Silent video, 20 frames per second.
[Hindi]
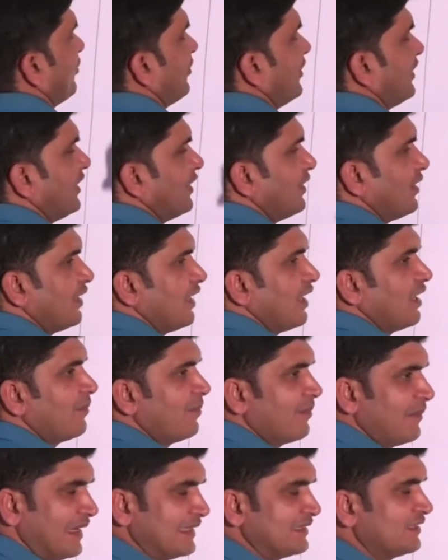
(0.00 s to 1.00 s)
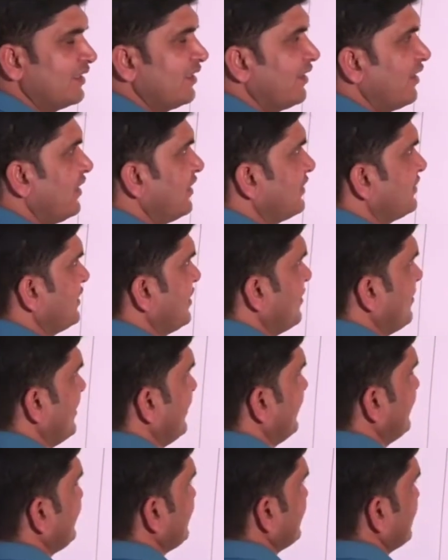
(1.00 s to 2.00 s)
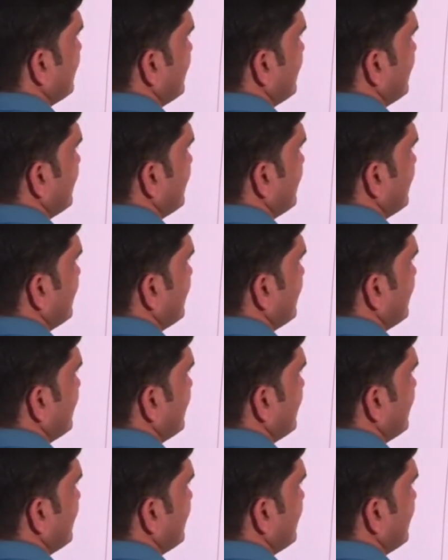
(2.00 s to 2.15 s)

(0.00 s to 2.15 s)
तो हमने देखा क्या मैं से निकलना चाहिए भाई